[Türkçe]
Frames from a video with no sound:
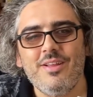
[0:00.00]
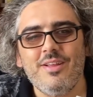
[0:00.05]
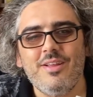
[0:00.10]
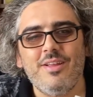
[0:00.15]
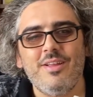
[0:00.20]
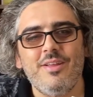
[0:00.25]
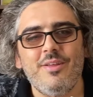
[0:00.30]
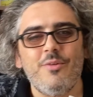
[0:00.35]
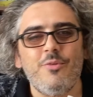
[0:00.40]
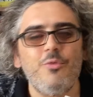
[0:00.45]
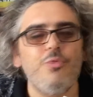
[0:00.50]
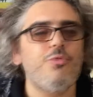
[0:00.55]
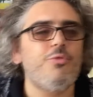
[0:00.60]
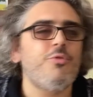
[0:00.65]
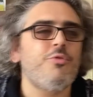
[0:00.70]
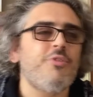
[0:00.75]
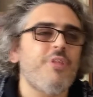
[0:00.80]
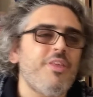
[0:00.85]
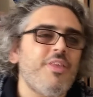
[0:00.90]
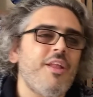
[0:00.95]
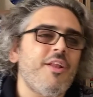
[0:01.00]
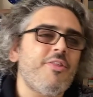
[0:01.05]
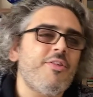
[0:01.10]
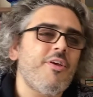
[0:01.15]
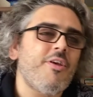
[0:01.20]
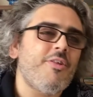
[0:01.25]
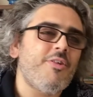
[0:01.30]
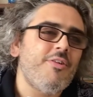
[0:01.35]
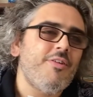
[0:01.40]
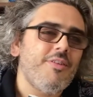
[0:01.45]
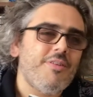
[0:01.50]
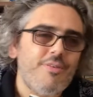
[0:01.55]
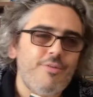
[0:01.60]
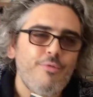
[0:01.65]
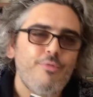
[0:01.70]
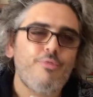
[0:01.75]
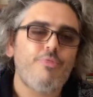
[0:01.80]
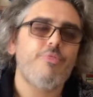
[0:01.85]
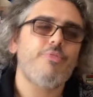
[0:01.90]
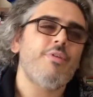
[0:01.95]
E, üst üste gerçekçilik,
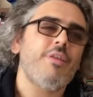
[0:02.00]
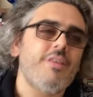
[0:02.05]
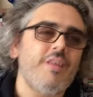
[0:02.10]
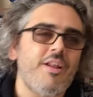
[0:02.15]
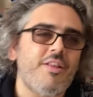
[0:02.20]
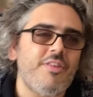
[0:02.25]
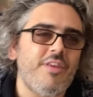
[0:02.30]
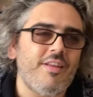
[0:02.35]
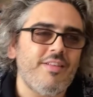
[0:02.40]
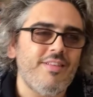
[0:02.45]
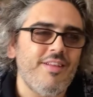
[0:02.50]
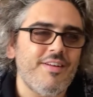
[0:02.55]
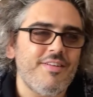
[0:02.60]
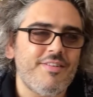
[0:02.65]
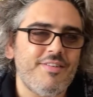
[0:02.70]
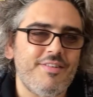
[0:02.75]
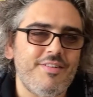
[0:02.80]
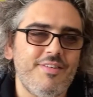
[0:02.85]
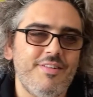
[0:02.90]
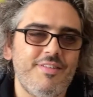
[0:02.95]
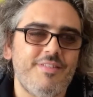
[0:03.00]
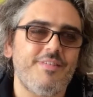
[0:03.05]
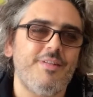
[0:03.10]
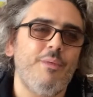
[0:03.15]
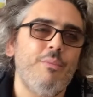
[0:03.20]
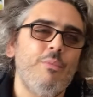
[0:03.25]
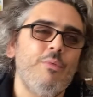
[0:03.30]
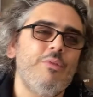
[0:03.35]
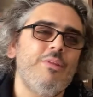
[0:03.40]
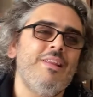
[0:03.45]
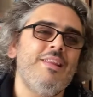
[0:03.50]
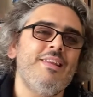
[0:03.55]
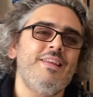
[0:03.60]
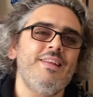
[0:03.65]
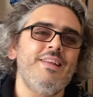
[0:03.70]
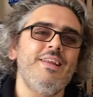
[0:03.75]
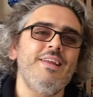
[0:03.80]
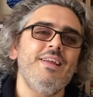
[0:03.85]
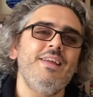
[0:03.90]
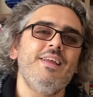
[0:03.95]
üst üste gerçekler İstanbul'la
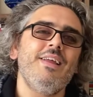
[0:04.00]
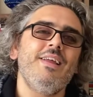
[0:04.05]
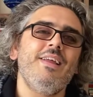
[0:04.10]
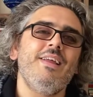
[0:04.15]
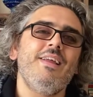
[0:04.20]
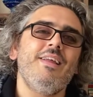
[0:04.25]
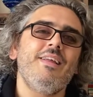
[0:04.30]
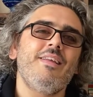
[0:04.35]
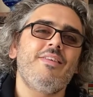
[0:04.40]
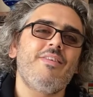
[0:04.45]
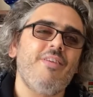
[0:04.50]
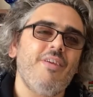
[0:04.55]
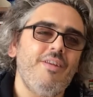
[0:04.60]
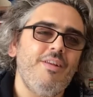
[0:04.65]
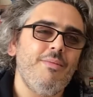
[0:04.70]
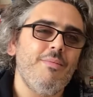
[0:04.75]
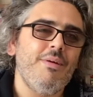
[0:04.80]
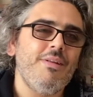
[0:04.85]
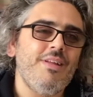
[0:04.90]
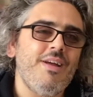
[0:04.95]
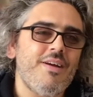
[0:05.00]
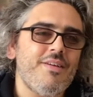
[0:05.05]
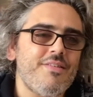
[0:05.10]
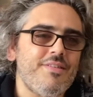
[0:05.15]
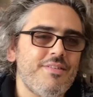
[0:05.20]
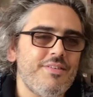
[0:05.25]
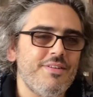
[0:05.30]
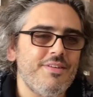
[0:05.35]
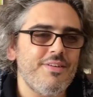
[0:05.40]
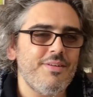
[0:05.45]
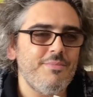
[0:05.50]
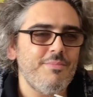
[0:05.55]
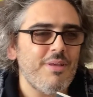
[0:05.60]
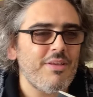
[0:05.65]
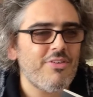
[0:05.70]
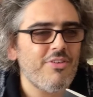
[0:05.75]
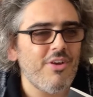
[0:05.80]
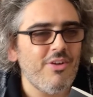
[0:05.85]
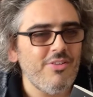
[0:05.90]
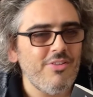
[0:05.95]
ilgili. Kelimeler,
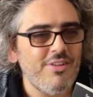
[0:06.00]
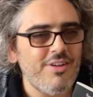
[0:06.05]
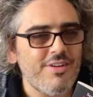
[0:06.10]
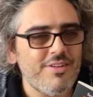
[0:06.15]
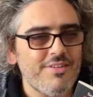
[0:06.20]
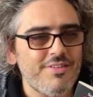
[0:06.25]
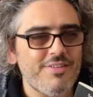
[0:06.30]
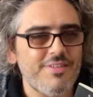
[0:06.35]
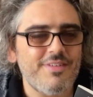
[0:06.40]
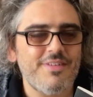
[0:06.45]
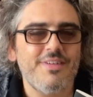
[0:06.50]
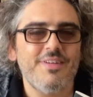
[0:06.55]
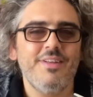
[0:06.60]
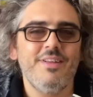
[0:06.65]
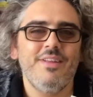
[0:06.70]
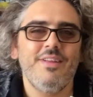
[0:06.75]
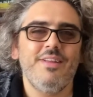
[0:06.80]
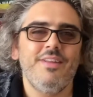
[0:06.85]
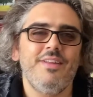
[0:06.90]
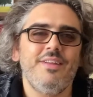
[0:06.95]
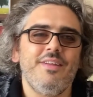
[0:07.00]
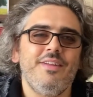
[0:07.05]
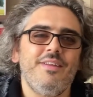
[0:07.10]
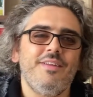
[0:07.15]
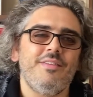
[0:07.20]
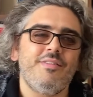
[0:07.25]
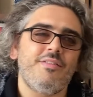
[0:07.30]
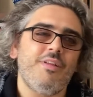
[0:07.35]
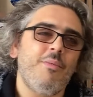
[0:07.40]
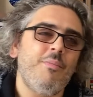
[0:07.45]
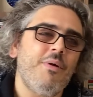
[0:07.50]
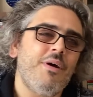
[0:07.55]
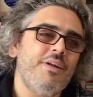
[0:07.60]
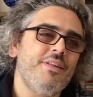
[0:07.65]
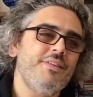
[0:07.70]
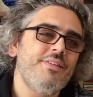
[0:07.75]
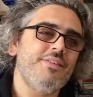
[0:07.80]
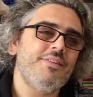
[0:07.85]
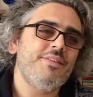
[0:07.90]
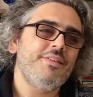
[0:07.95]
mekanlar,
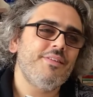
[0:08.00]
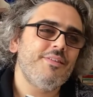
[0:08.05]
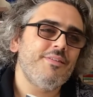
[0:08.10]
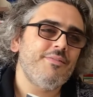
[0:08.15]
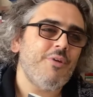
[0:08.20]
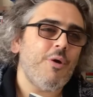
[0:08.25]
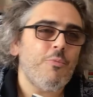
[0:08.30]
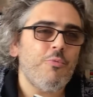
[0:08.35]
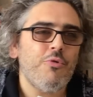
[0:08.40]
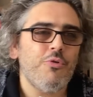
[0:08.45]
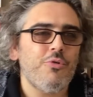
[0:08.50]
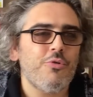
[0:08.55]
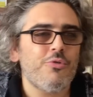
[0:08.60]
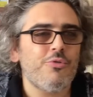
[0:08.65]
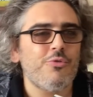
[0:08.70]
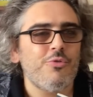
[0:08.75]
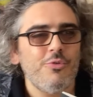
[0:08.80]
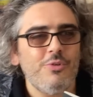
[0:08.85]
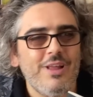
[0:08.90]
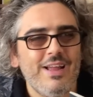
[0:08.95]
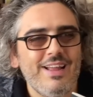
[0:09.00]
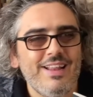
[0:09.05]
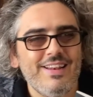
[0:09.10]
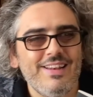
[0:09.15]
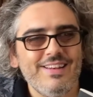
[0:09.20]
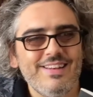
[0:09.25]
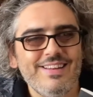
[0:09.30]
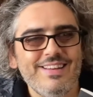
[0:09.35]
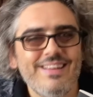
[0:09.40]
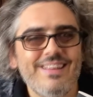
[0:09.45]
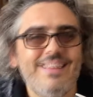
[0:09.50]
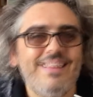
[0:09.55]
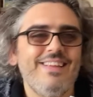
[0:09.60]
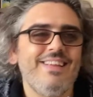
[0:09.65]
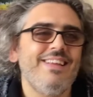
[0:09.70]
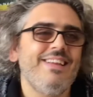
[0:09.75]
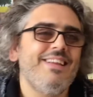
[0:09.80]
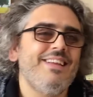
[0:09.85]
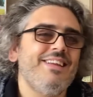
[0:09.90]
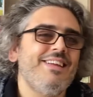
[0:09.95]
zaman, vapur, tünel,
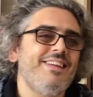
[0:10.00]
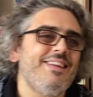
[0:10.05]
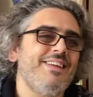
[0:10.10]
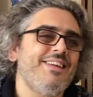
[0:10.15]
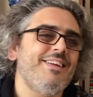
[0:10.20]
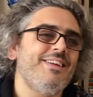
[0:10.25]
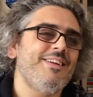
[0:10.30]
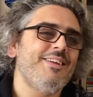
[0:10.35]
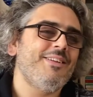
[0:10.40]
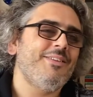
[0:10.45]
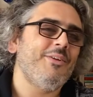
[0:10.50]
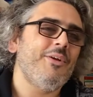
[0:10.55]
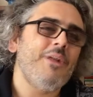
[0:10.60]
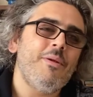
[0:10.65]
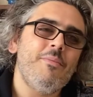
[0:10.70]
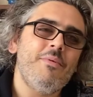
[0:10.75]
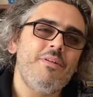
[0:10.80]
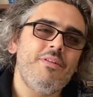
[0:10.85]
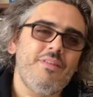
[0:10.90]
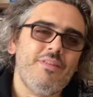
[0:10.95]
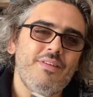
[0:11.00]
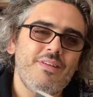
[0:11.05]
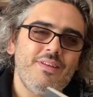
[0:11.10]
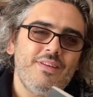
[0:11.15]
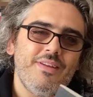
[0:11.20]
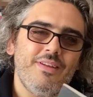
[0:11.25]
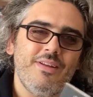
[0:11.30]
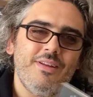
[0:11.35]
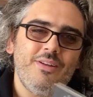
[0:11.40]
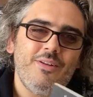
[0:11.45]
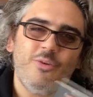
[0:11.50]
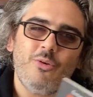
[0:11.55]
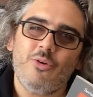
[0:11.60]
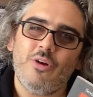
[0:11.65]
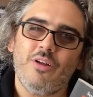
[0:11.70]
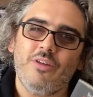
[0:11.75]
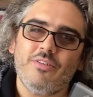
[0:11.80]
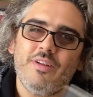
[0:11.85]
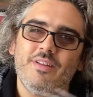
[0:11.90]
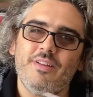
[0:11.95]
e, dönemin
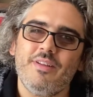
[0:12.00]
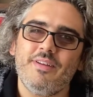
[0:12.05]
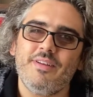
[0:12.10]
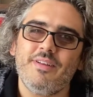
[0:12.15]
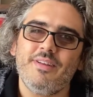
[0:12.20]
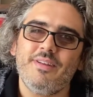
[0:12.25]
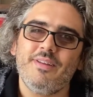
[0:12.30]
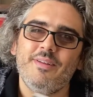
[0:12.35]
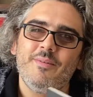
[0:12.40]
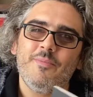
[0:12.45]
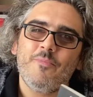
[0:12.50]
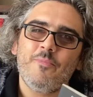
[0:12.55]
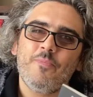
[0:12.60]
lokantaları,